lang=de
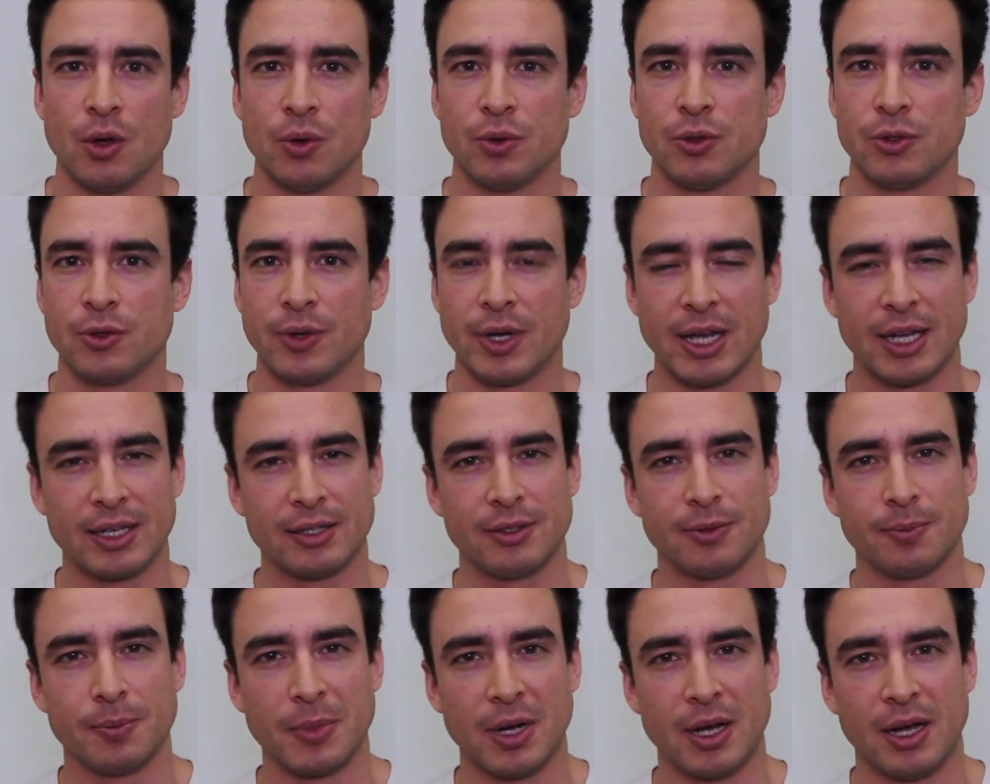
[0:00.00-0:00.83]
und
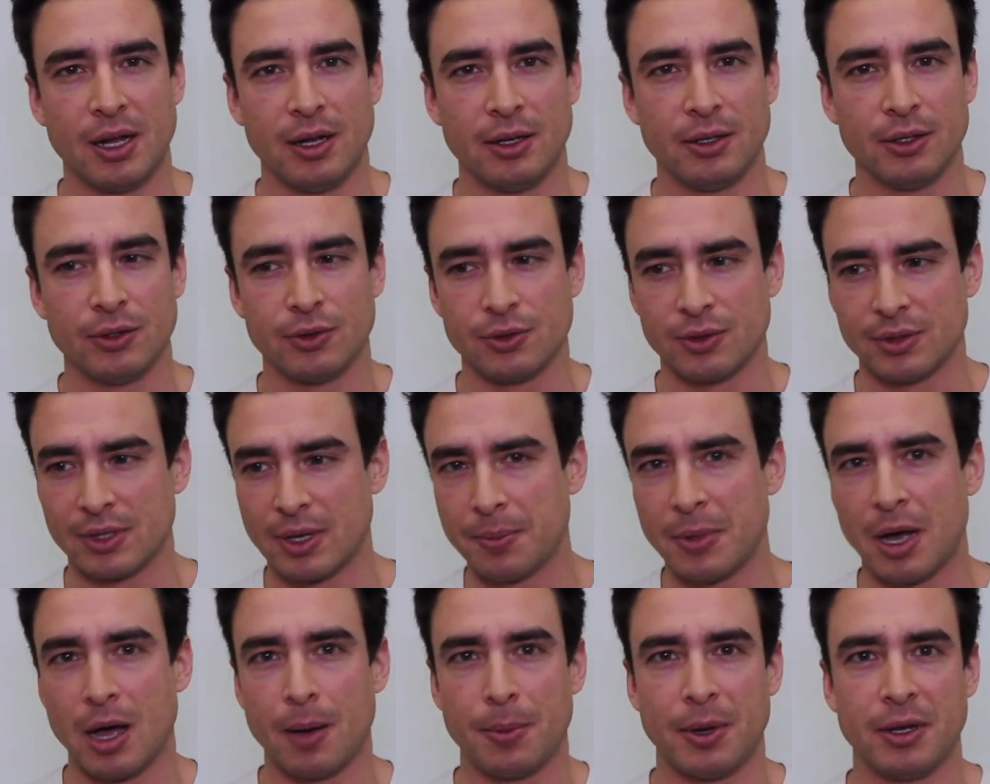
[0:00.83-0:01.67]
zuerst mal die
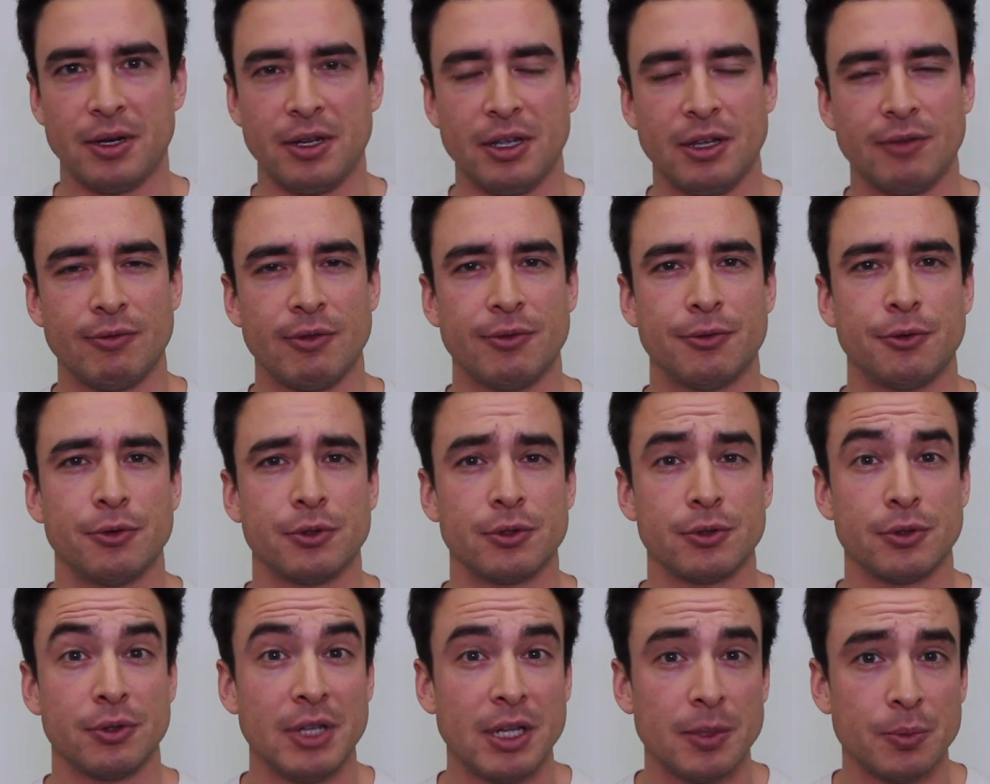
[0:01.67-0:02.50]
Zusammenarbeit irgendwie
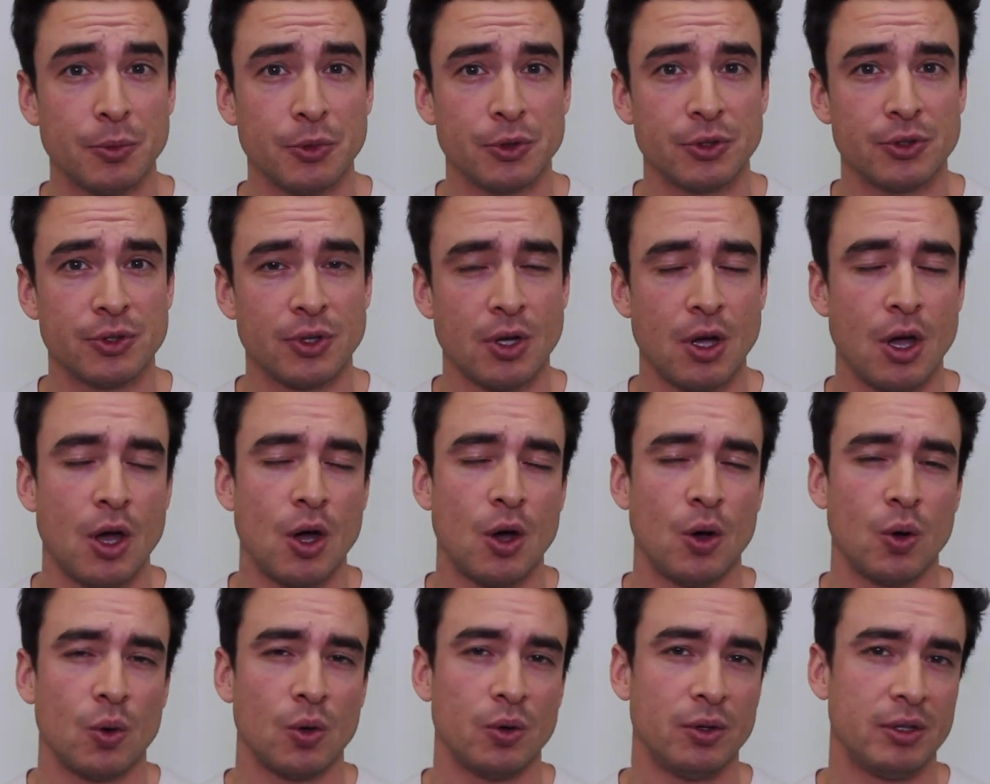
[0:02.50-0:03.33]
funktionieren muss
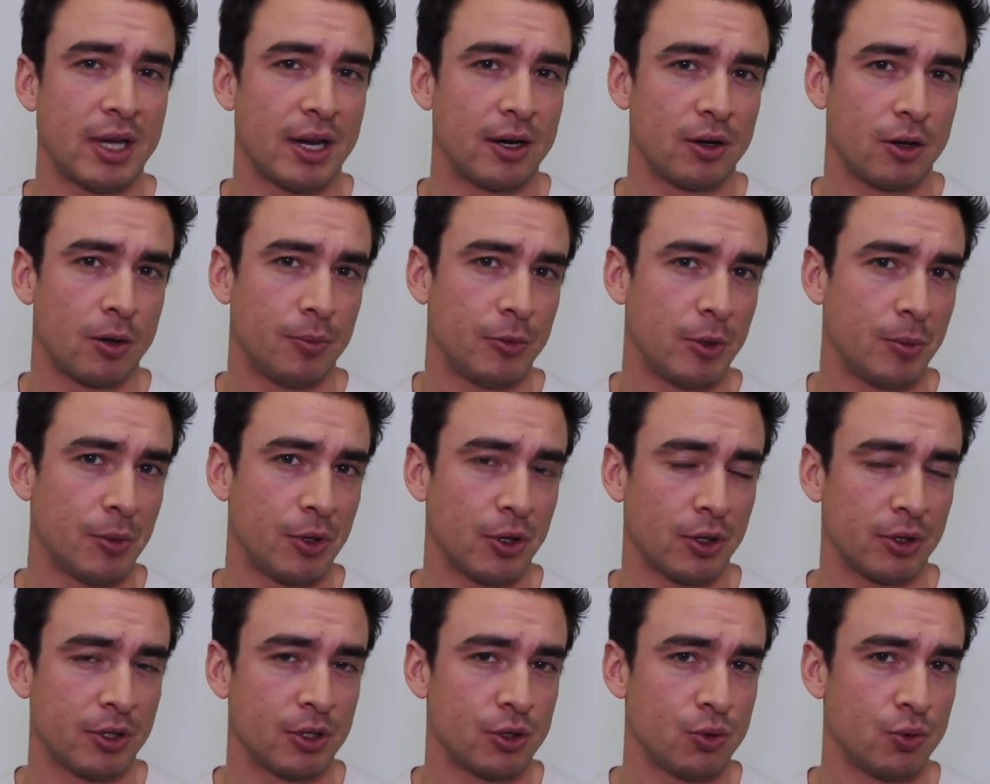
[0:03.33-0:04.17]
und dann kommt immer
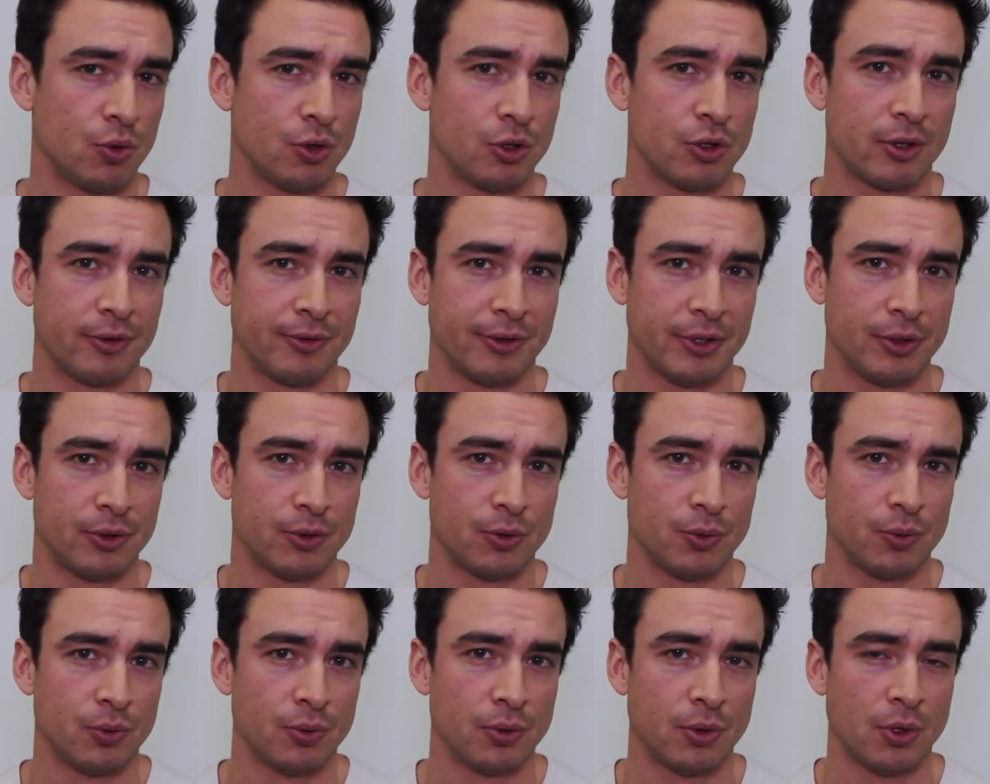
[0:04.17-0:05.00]
noch der Schulstoff
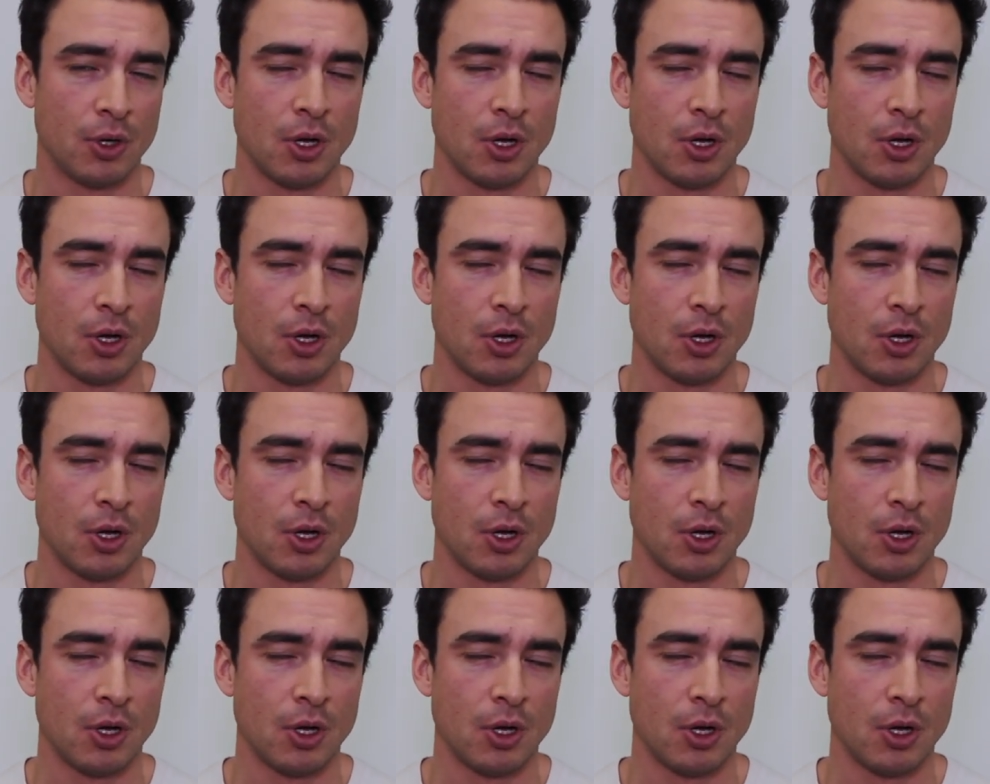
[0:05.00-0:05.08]
hinzu.